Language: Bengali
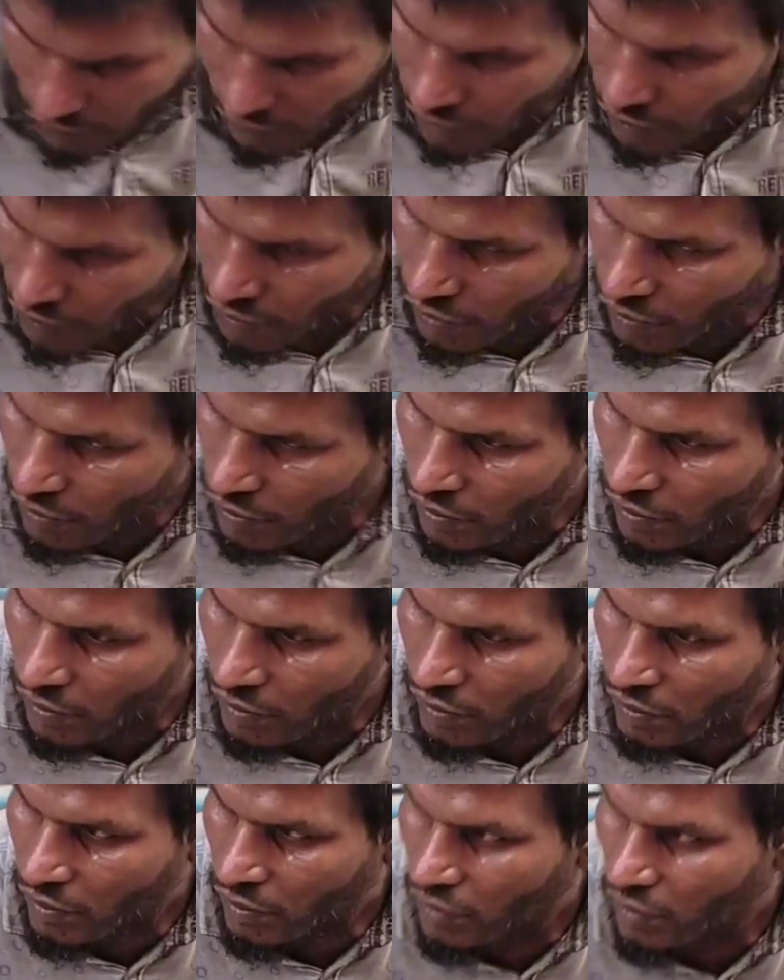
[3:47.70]
পড়ে
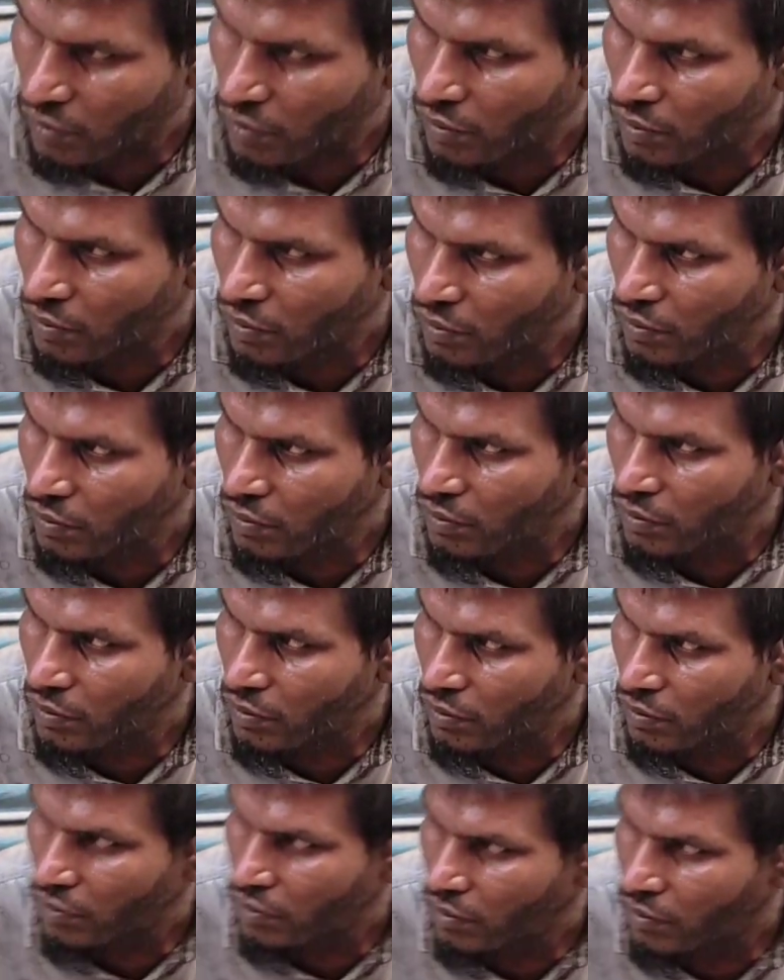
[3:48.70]
এবং
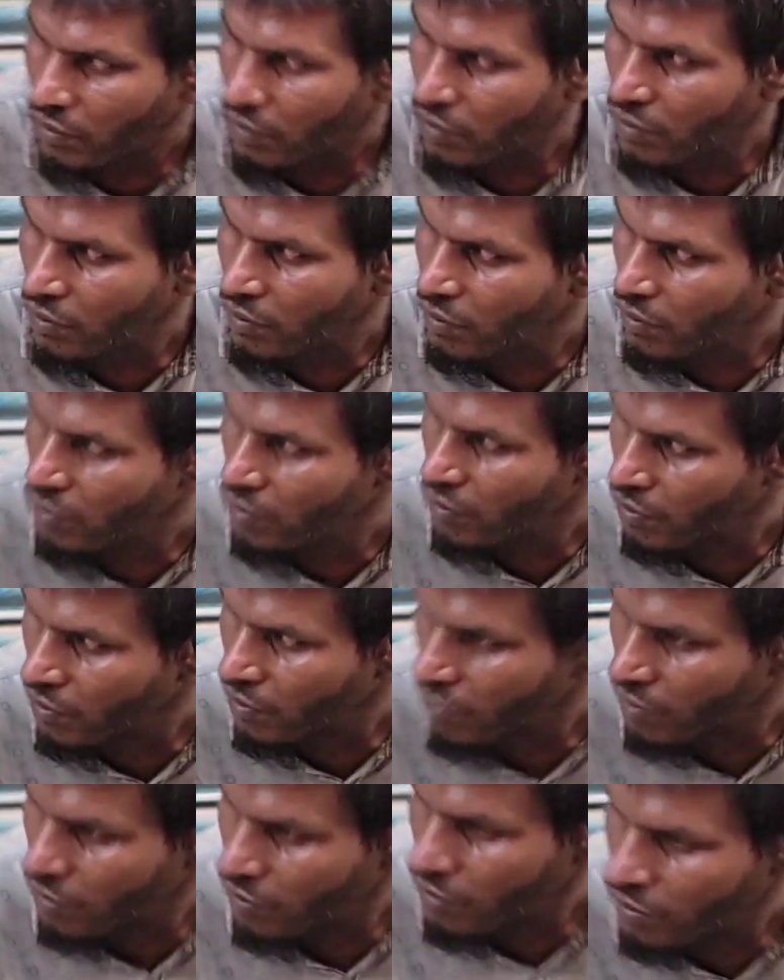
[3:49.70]
এই ভিডিওটির
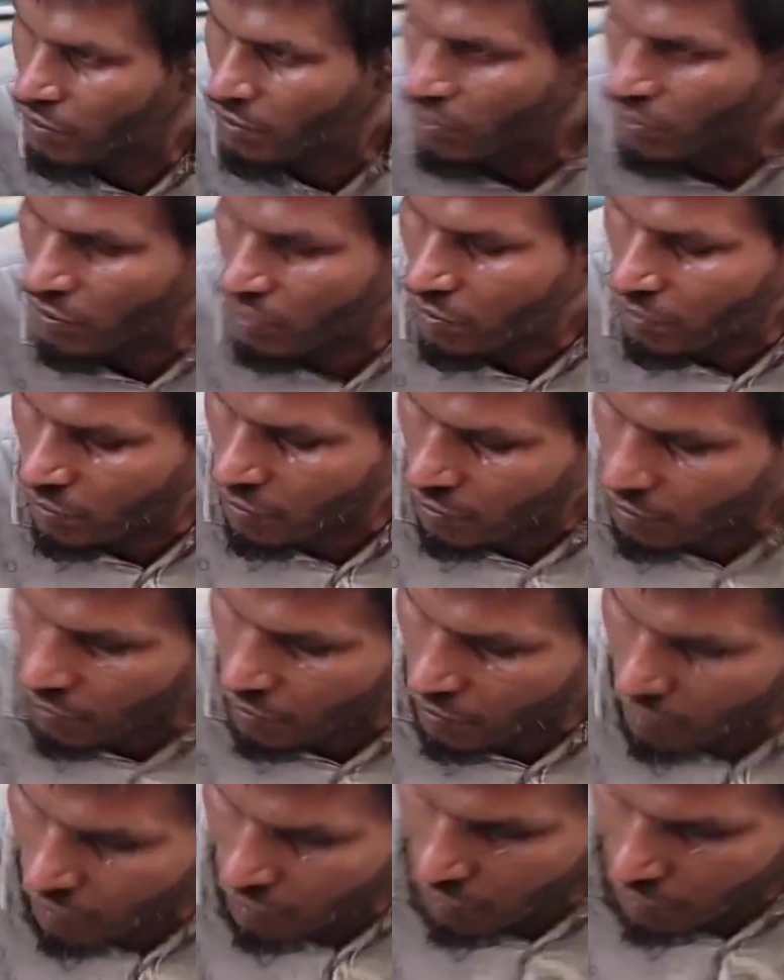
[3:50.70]
মাধ্যমেই
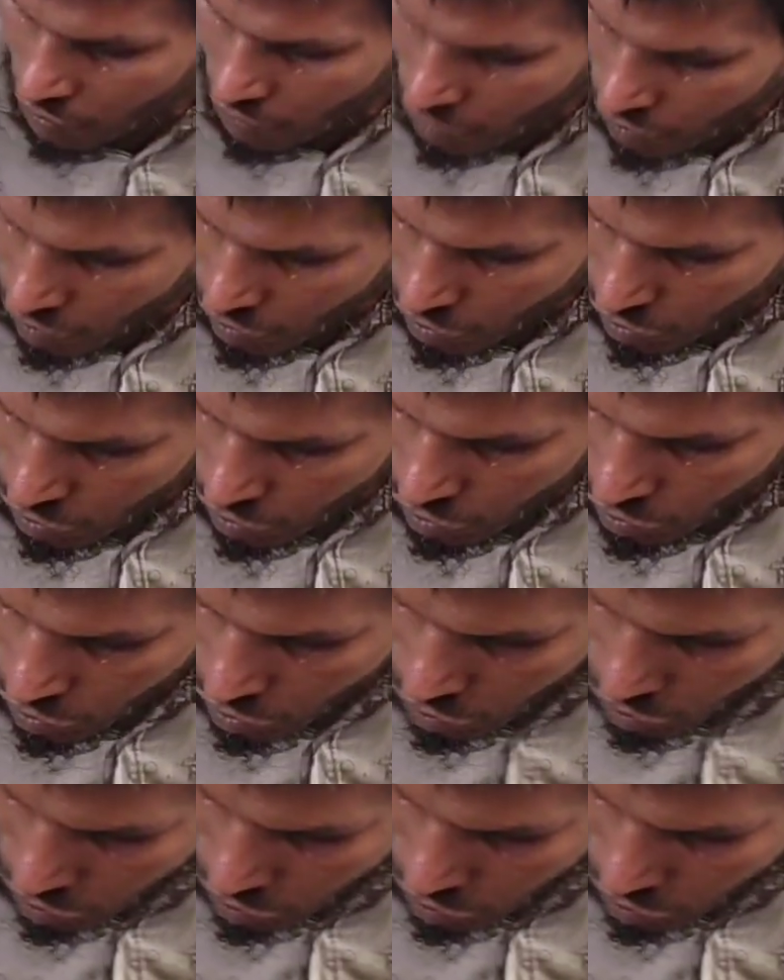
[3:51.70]
বাড়ির যারা